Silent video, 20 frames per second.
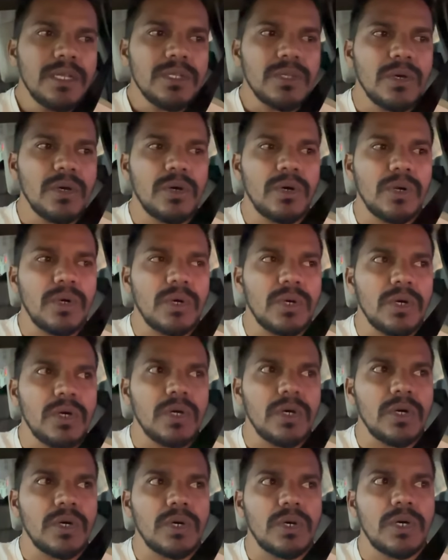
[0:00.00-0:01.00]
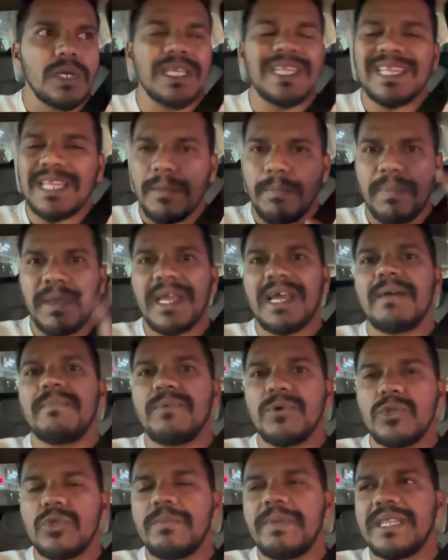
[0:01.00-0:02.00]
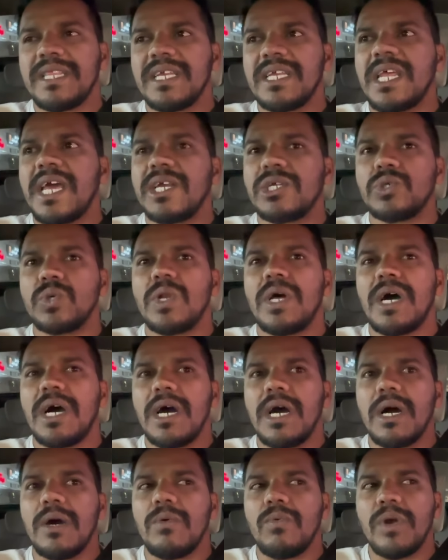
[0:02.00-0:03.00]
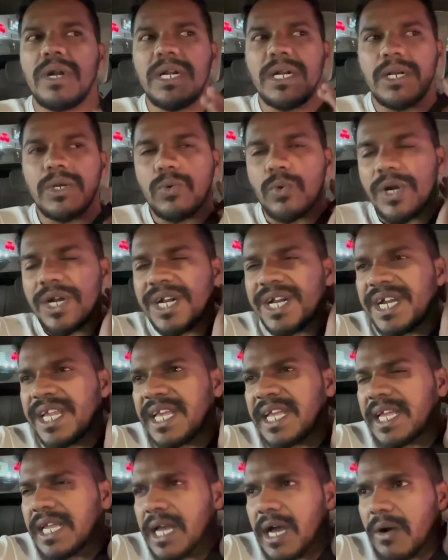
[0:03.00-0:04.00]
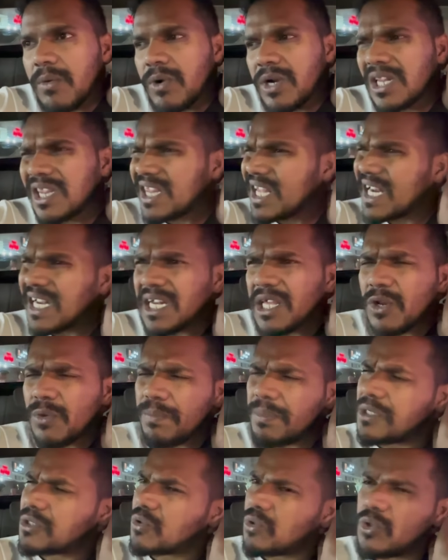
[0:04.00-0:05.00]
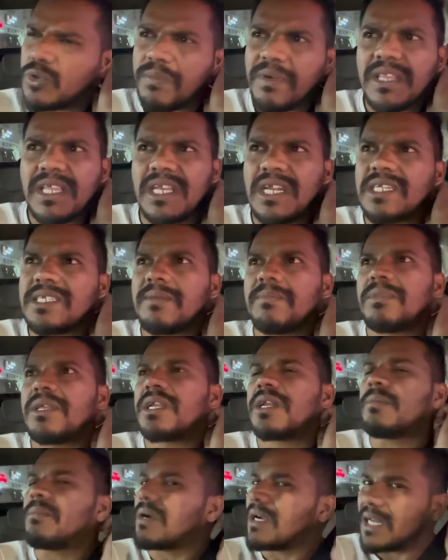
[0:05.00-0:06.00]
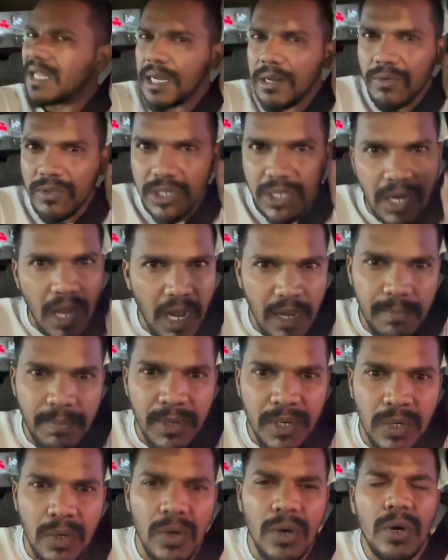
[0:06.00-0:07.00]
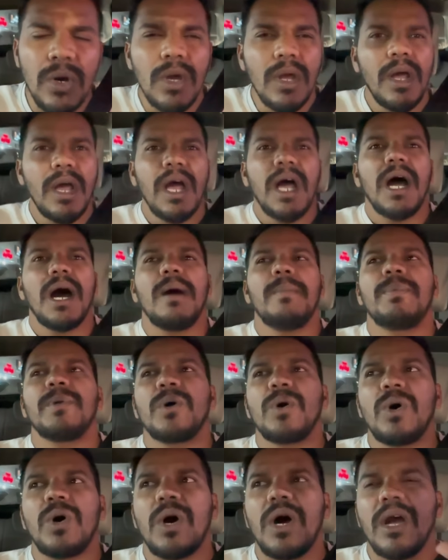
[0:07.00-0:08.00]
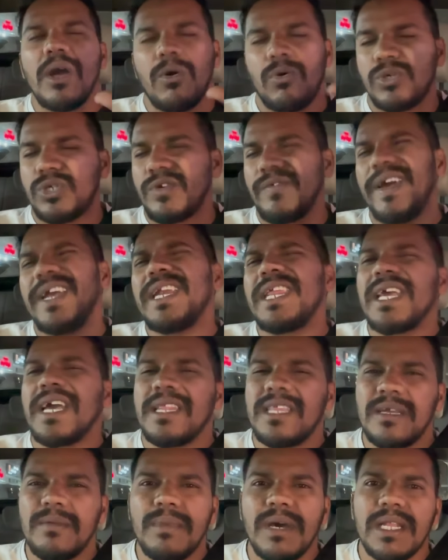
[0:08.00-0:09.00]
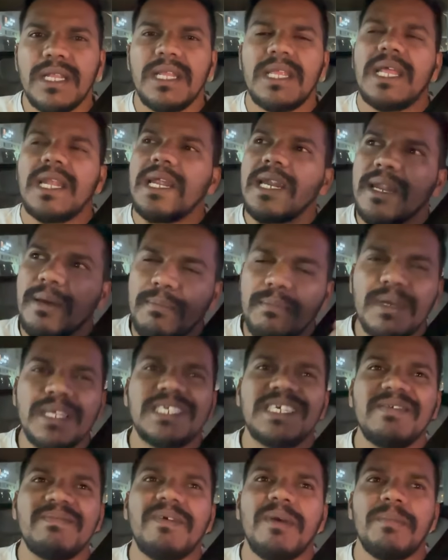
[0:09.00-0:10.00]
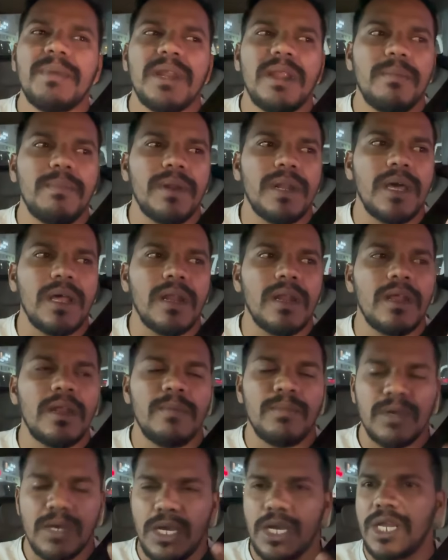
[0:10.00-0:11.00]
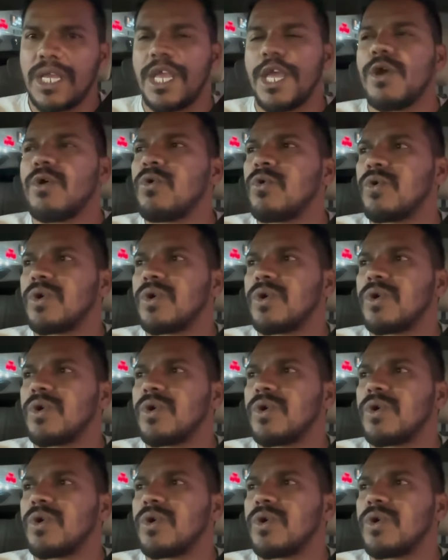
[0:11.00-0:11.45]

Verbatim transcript: ஸோ இந்த பிக்கப் வந்து பார்த்திங்கன்னா ஆக்சுவலாக ஒன் டுவெண்ட்டி ஒன் தேர்ட்டி ருபீஸ்க்கு வந்து பார்த்தீங்கன்னா சம்திங் நம்ம டீல் வந்து லாக் பண்ணோம் அப்புறம் அங்கே கொஞ்சம் வெயிட்டிங் அதிகமாக இருந்ததால் நம்ம ஜிஃபேம் என்ன பண்ணார்னா நமக்கு கேக்கும்